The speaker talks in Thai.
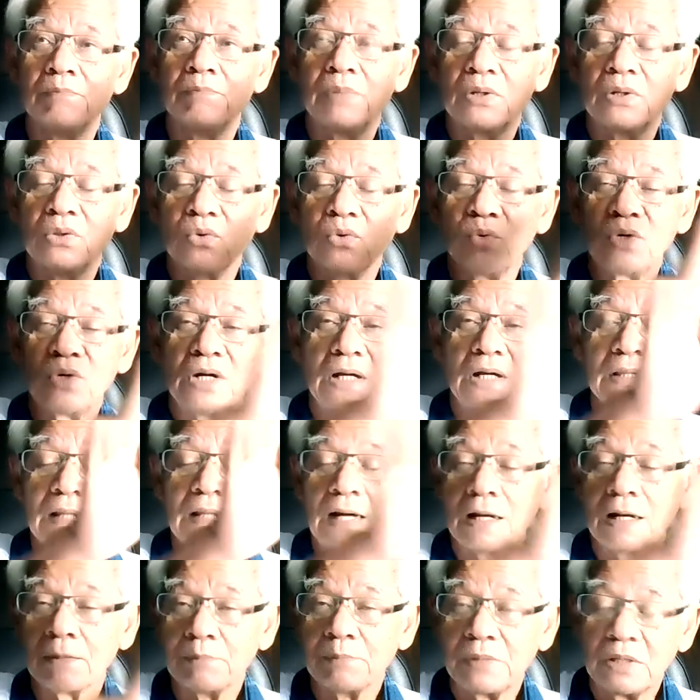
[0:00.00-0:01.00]
ประตูหน้า
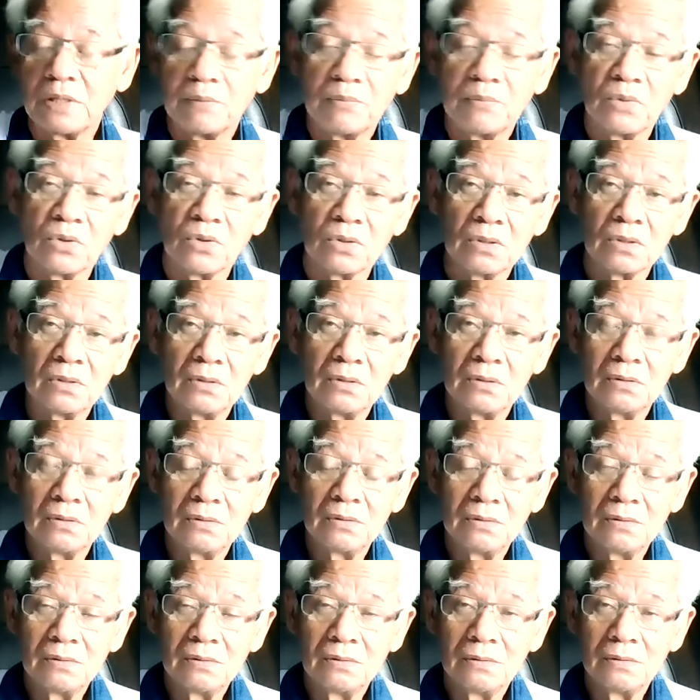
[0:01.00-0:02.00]
ต่างปิดหมด
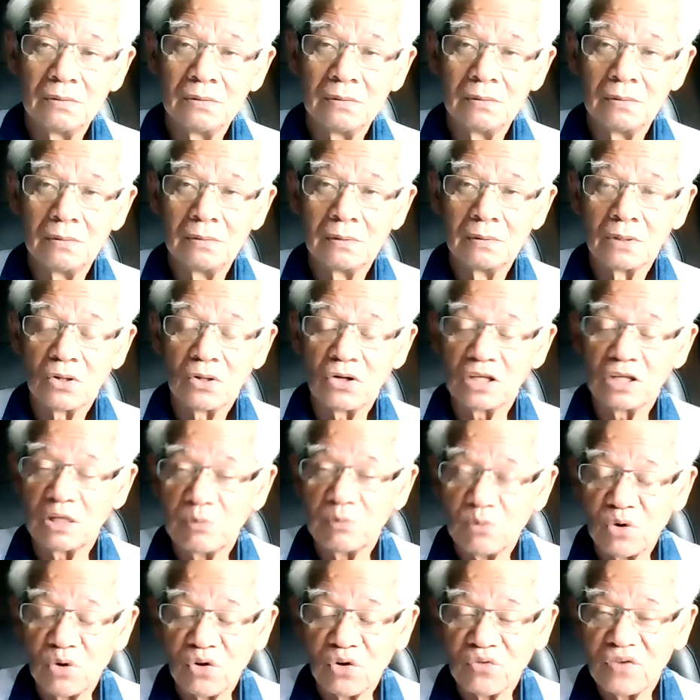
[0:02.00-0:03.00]
ก็ยัง
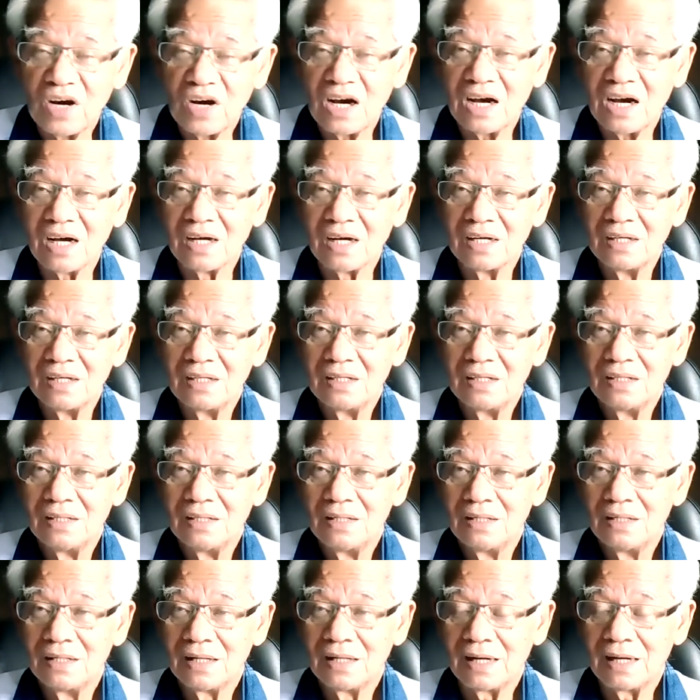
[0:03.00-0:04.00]
บอกว่า
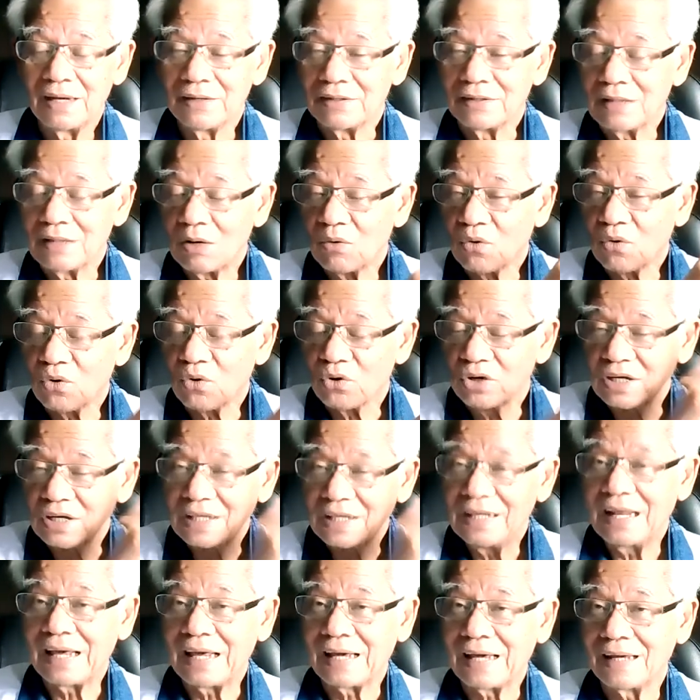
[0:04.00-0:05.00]
ไอ้เจ้าคน
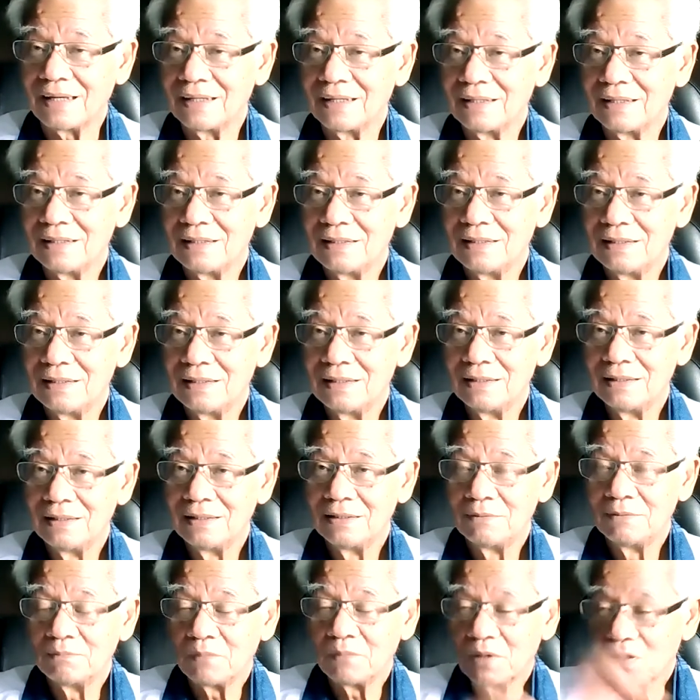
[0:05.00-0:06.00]
นี้แหละ
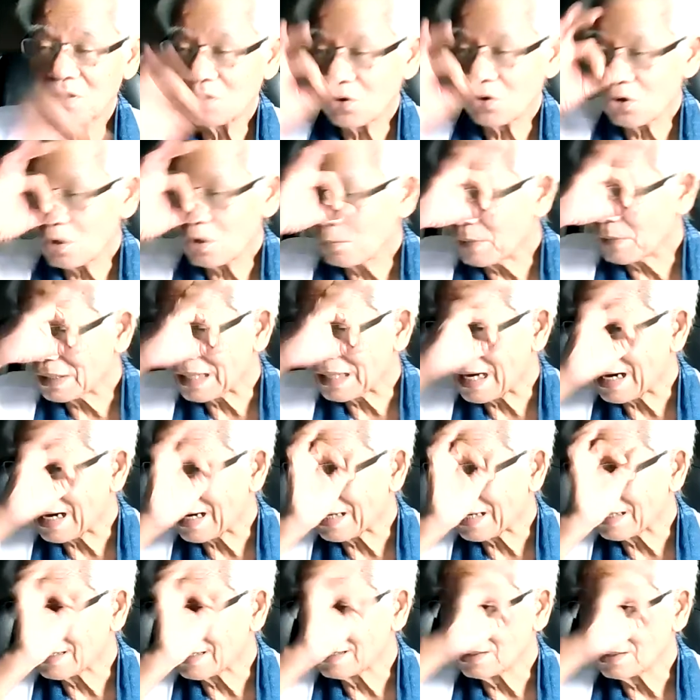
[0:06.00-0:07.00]
มโนกล้องมาถ่า
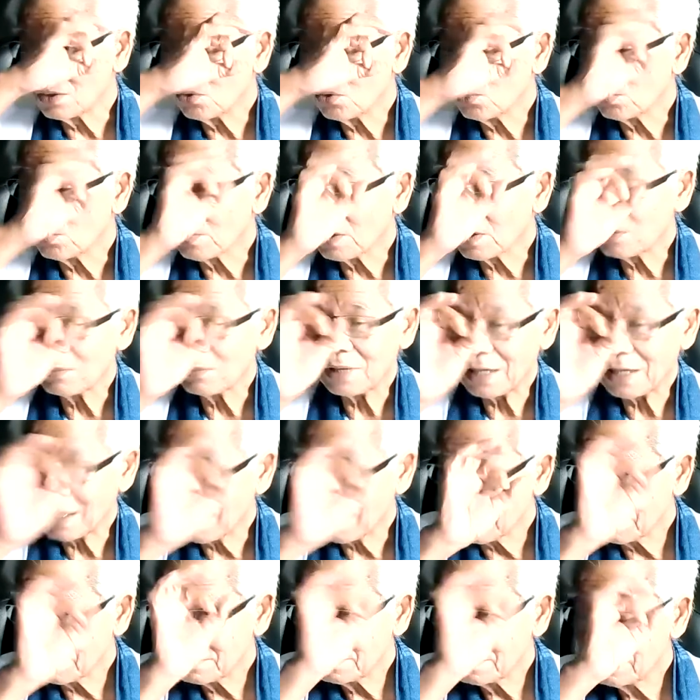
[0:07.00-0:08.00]
ยรูปเข้ามา
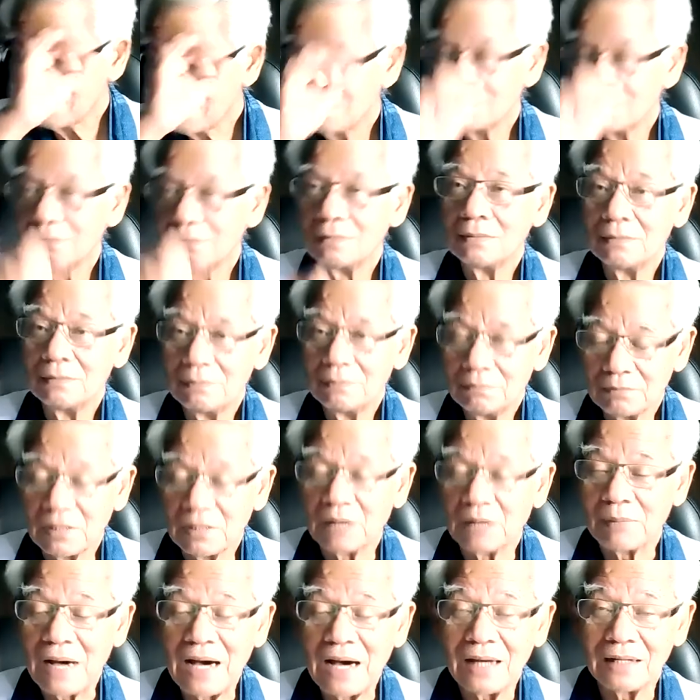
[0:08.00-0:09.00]

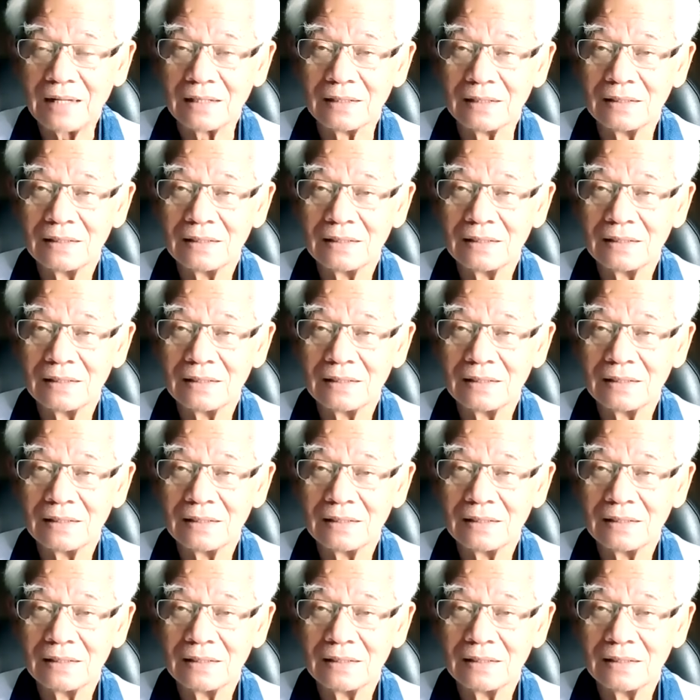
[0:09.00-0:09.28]
มาบ้าน